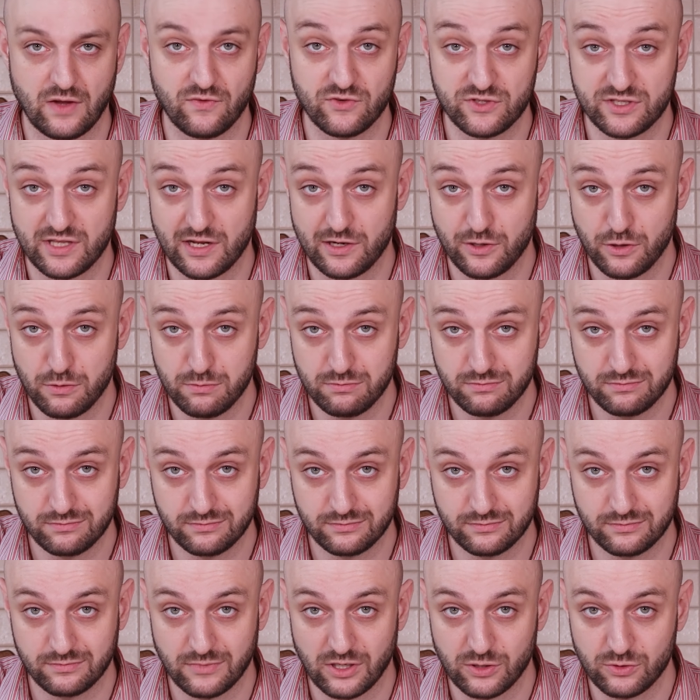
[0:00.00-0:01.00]
А в остальном
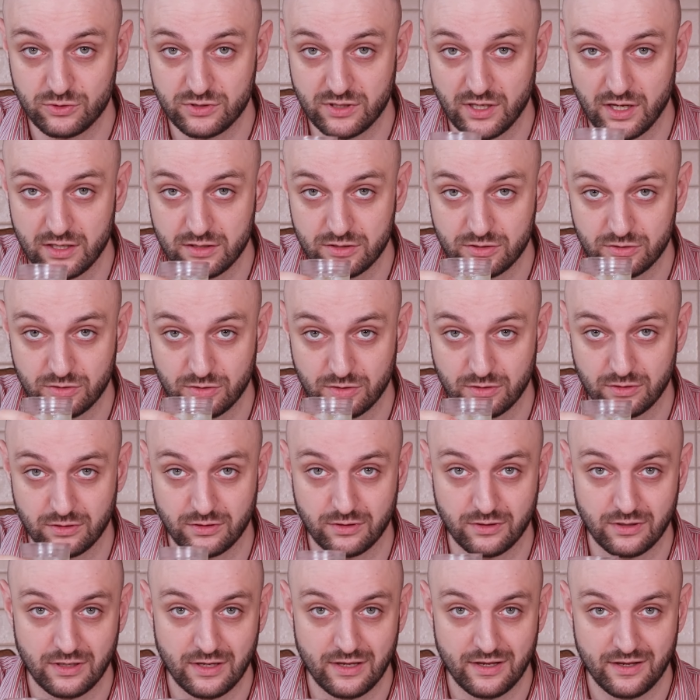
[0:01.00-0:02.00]
могу сказать,
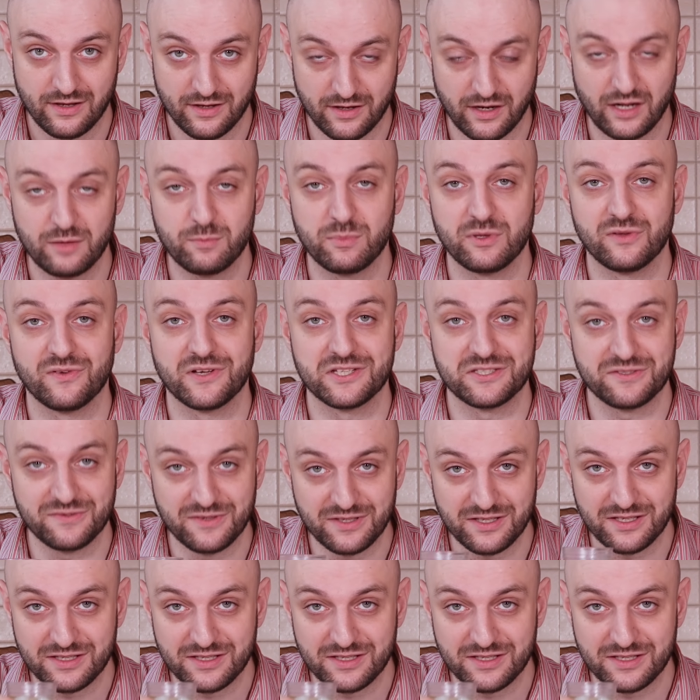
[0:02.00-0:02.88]
что рад был вас